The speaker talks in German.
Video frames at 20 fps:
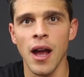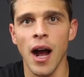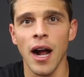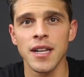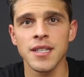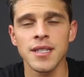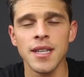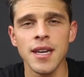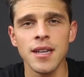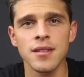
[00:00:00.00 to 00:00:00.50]

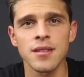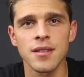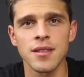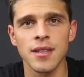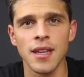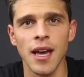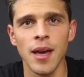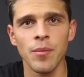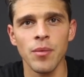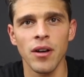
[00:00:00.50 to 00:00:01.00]
Als nächsten
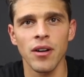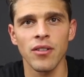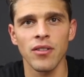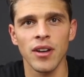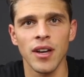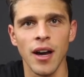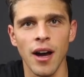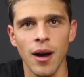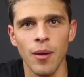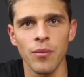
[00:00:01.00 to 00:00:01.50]
Step
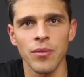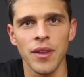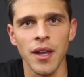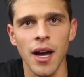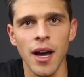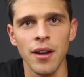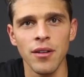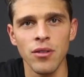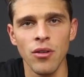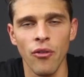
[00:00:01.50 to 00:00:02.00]
kam
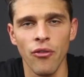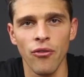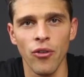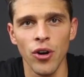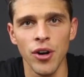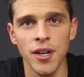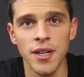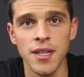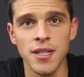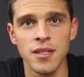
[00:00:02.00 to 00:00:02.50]
dran
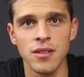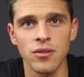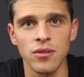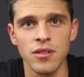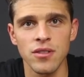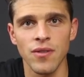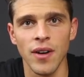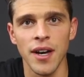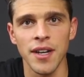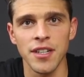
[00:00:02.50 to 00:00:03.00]
folgendes,
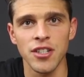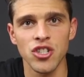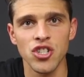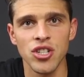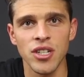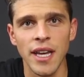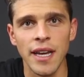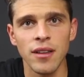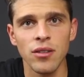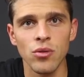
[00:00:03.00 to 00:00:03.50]
und zwar die
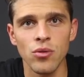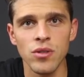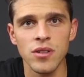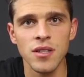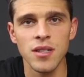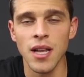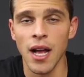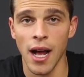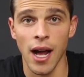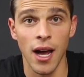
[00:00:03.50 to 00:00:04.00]

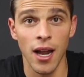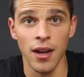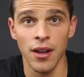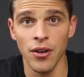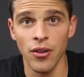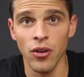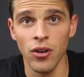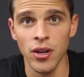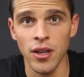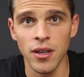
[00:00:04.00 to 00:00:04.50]
Steckdosen,
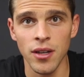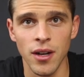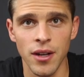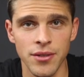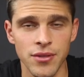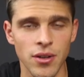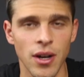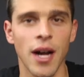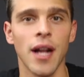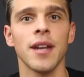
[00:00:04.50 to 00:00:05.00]
alle neu,
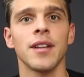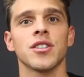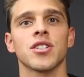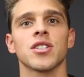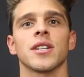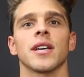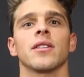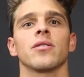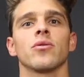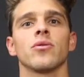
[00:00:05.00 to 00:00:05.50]
also alle
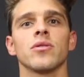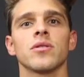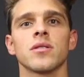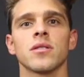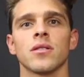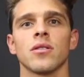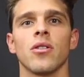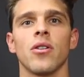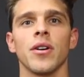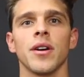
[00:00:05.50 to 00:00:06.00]

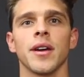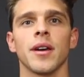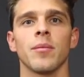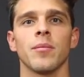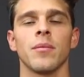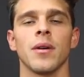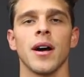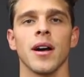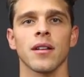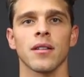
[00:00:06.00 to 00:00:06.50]
Steckdosen neu
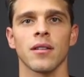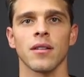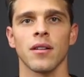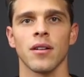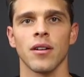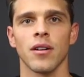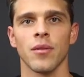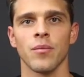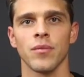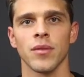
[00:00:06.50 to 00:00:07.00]
gemacht
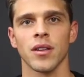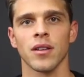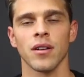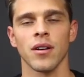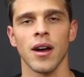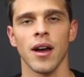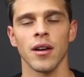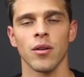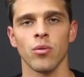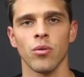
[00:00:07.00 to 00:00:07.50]
äh,
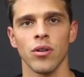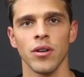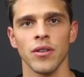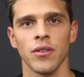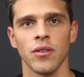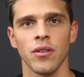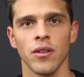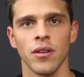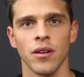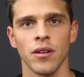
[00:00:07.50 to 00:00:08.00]
mit
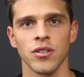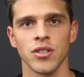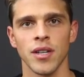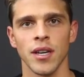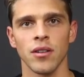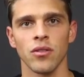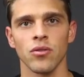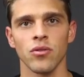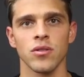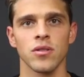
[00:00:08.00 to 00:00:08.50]

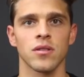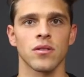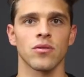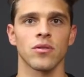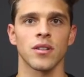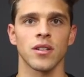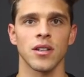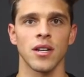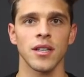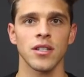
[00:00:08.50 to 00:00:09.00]
High-Quality-Steckdosen
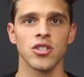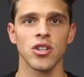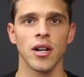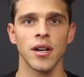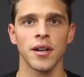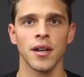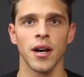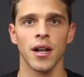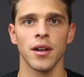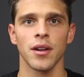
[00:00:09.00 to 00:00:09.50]
und die
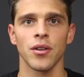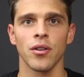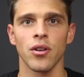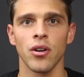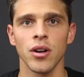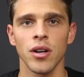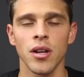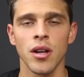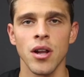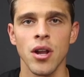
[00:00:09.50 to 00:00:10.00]
Lichtschalter alle neu